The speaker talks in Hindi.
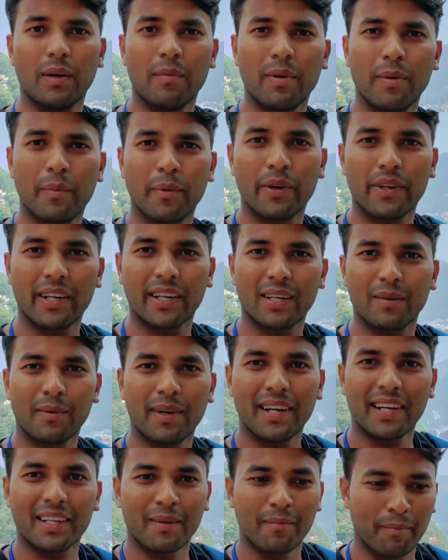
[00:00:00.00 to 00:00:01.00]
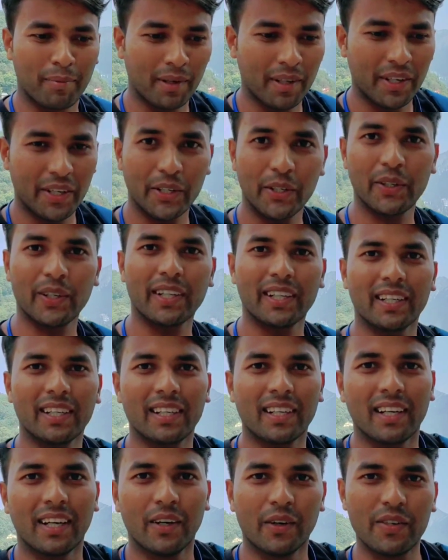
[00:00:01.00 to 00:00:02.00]
अभी वोटिंग हमारी कंप्लीट हो गई
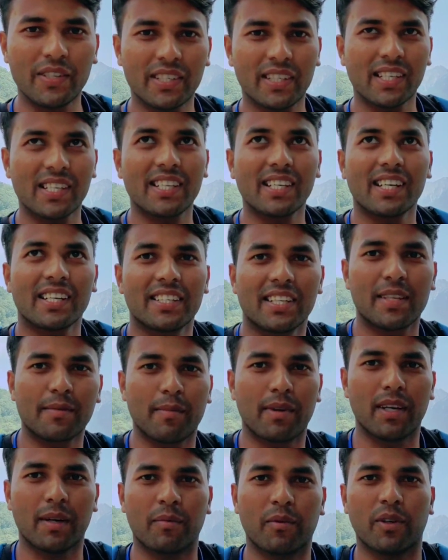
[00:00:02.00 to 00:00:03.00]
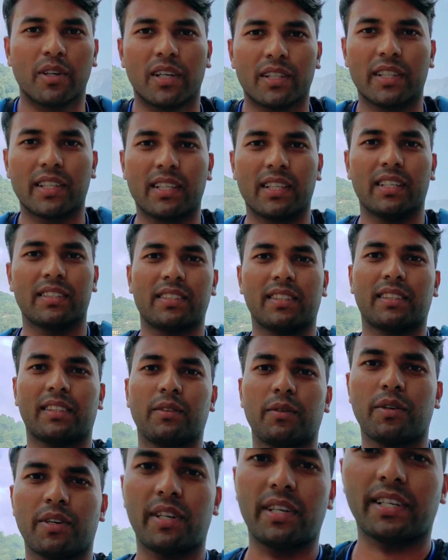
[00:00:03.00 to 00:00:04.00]
है और इसके चार्जेस मैं आपको यहाँ दिखा
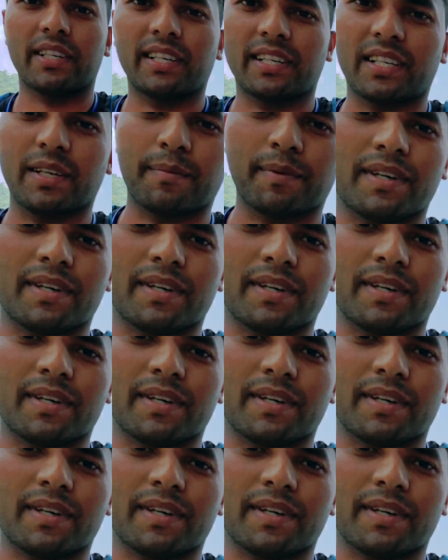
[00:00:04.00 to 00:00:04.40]
सकता हूँ टिकट घर